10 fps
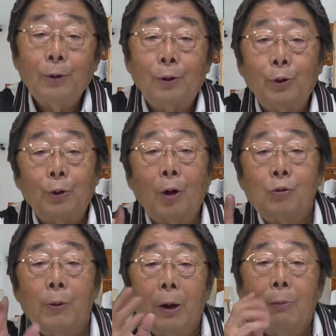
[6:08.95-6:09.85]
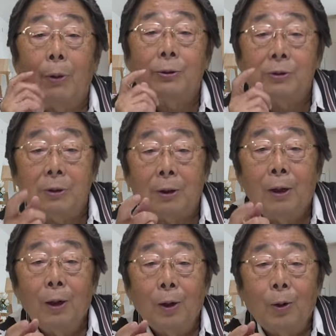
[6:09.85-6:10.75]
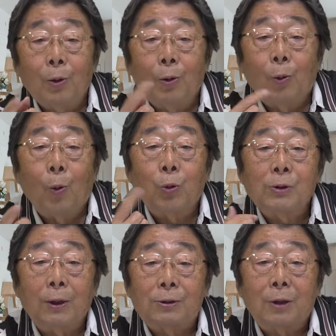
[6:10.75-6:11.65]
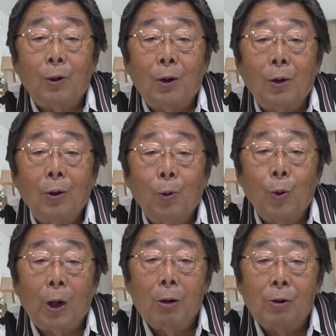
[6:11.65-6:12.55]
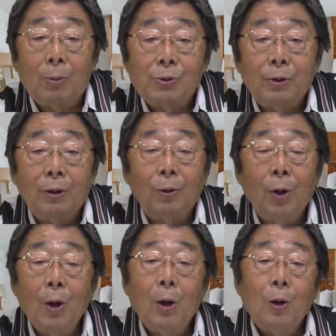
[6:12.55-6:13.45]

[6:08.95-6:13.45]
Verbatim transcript: だって100万円毎月、お小遣いって言ったら怒られるかもしれないけど、